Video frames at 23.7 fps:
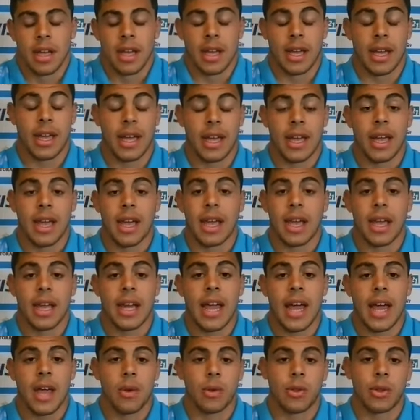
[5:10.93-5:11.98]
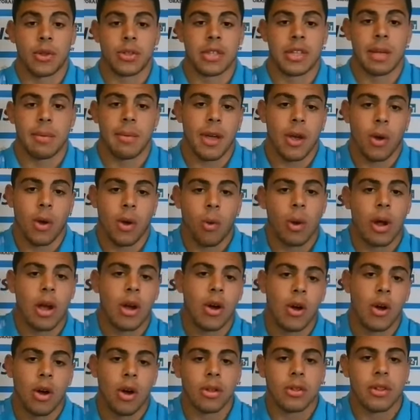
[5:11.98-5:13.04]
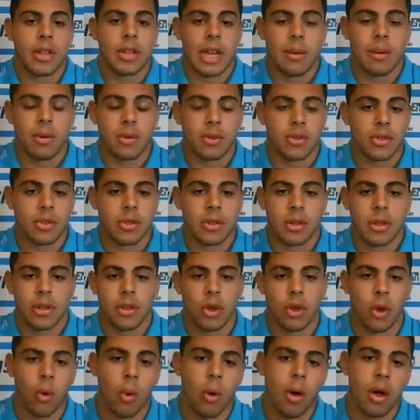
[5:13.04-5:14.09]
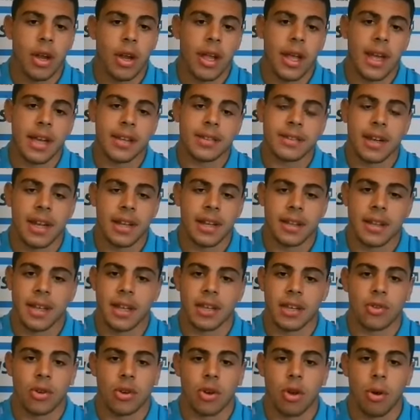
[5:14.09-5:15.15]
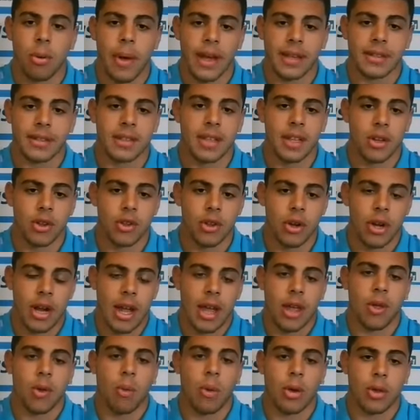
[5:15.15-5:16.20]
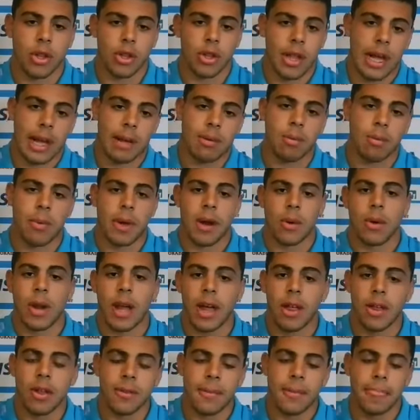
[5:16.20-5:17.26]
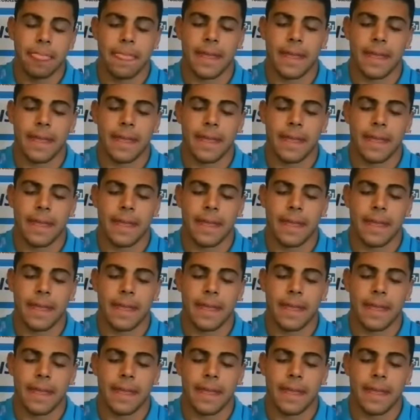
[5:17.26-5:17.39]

y nada, nuestro sistema de juego, tenemos dos jugadores extra, que son los backs del otro lado cuando atacamos para un lado,